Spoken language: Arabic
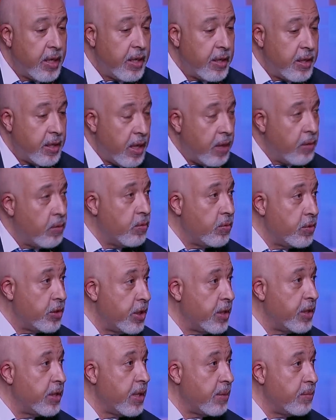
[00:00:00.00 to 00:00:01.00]
لو
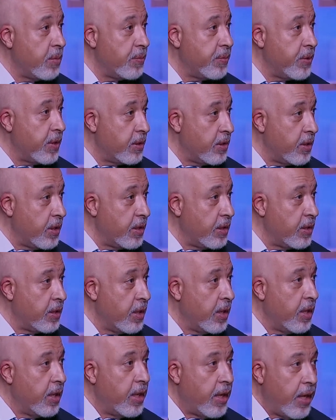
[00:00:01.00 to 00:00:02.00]
شلنا المبيضين
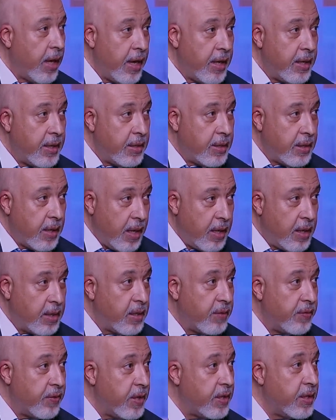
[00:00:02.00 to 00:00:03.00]

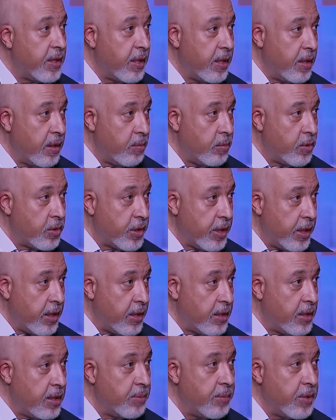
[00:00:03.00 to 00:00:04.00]
هنتفادى
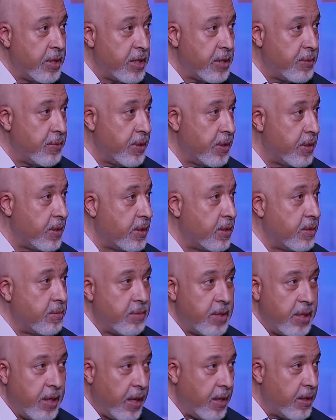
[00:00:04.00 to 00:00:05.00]
المشكله دي بنسبه
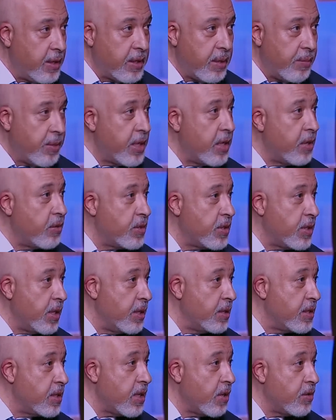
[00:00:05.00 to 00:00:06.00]
يعني
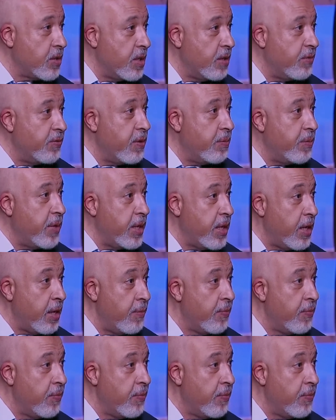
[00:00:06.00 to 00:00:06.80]
98 99%